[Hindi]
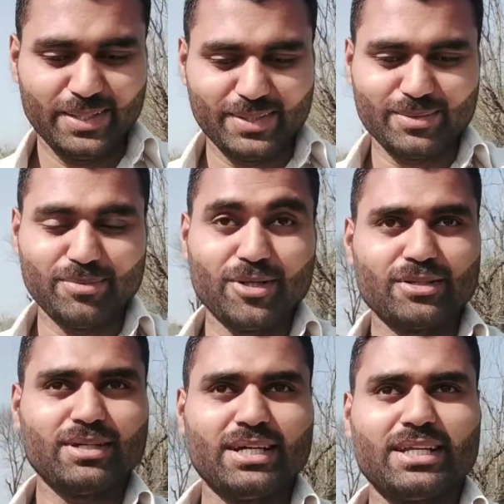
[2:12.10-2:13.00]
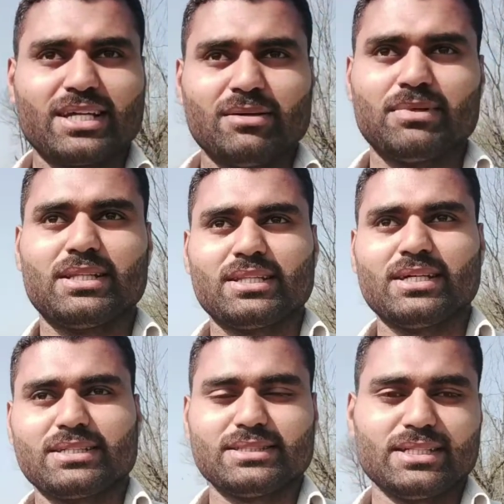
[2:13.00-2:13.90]
तो बहुत यानी कि ना बंदा
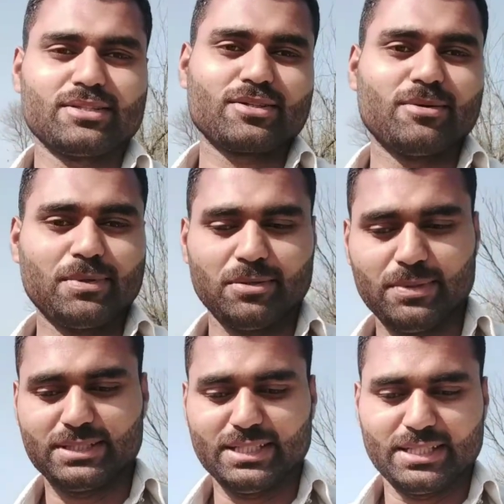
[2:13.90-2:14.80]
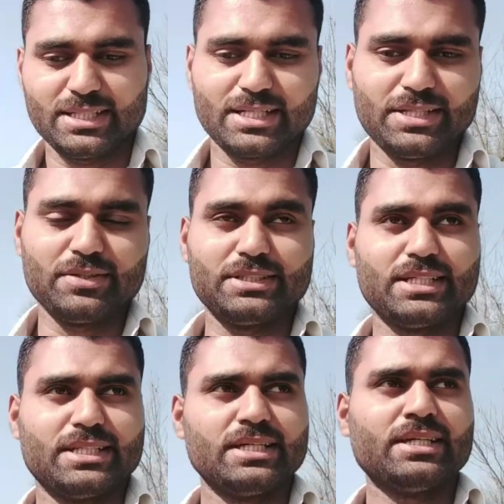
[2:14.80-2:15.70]
थक जाता है तो कपड़े भी फट जाते हैं गंदे हो
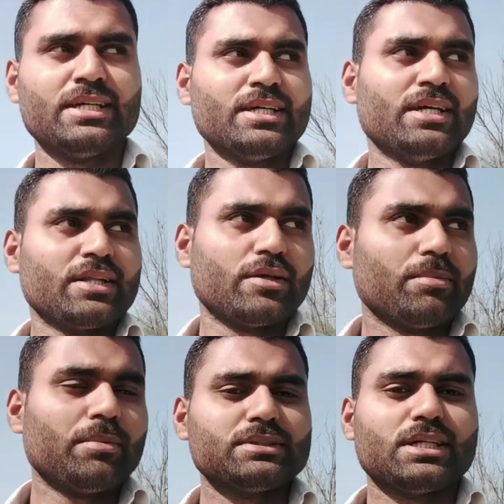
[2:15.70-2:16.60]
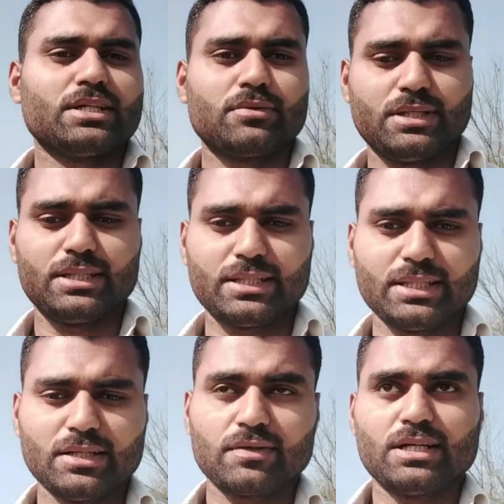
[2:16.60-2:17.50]
जाते हैं तो अभी मैं जा रहा हूँ खेत की
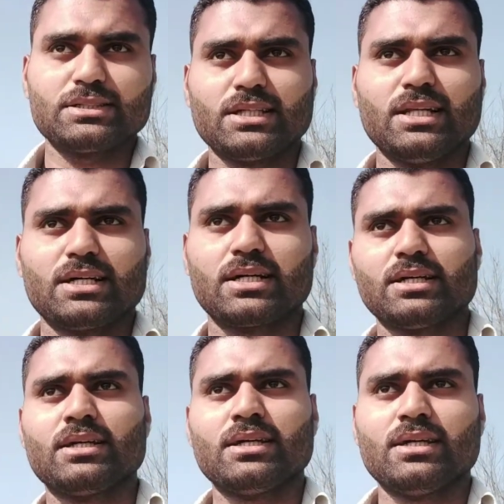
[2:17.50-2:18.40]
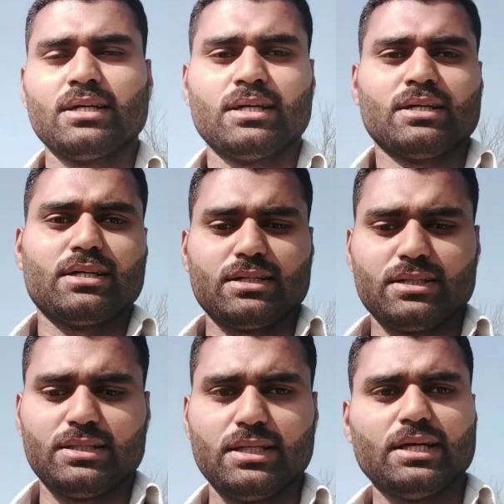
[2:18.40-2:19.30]
तरफ खाद शाद ला के
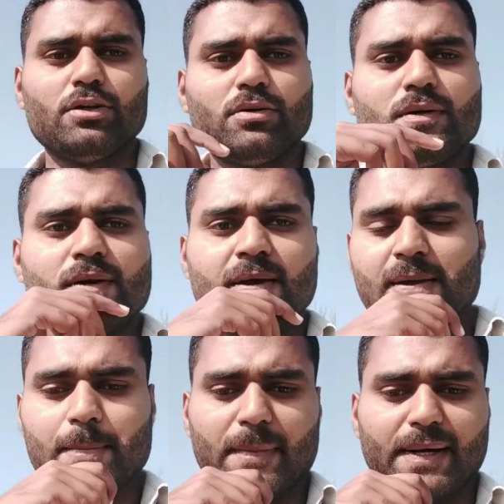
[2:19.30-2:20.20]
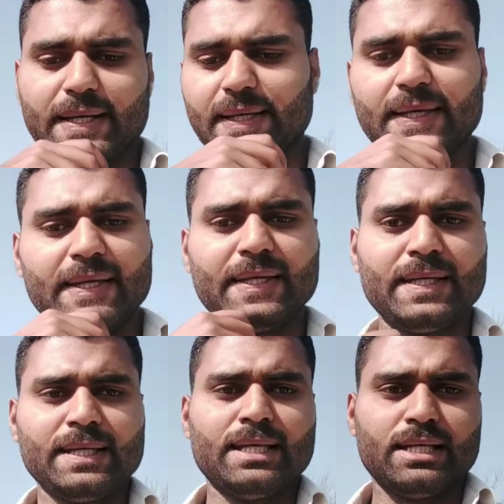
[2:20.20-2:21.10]
दे आया हूँ बाकी
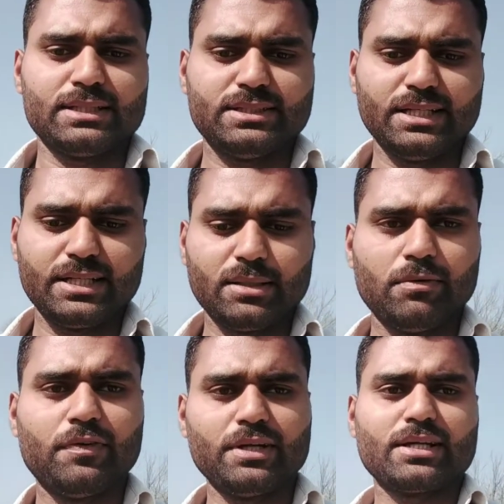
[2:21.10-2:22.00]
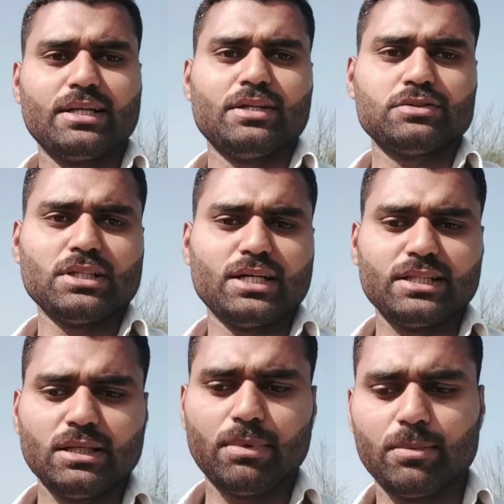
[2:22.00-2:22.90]
जनरेटर भी फिट कर लिए तो चला
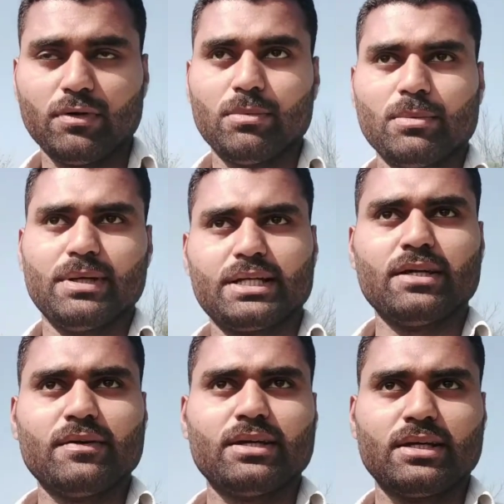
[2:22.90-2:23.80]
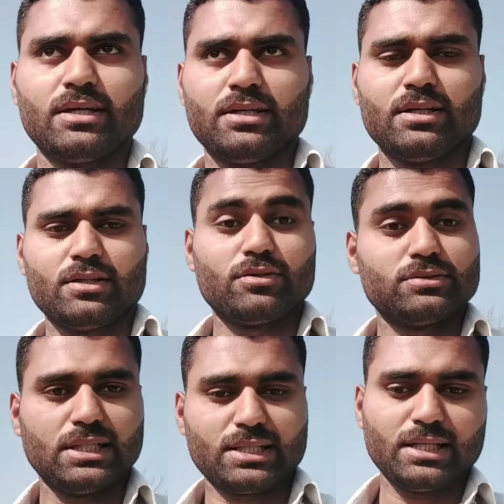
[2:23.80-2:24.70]
दिए पापा वहाँ पर बैठे हुए तो
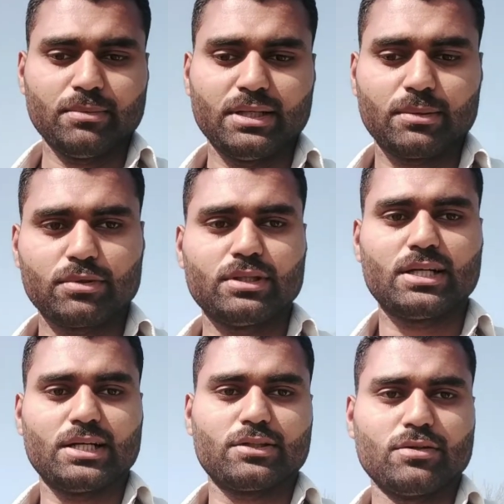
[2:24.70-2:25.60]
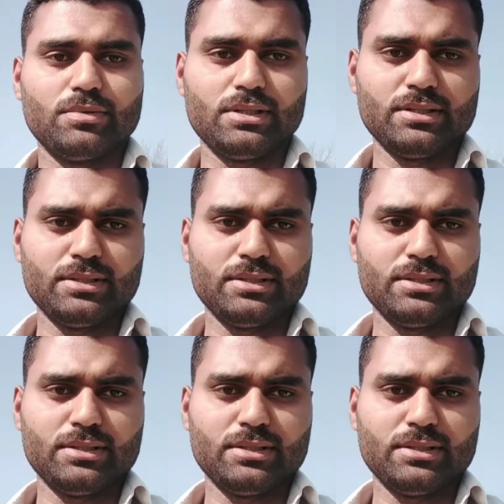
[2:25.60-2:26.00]
चल के मैं आपको दिखाता हूँ अभी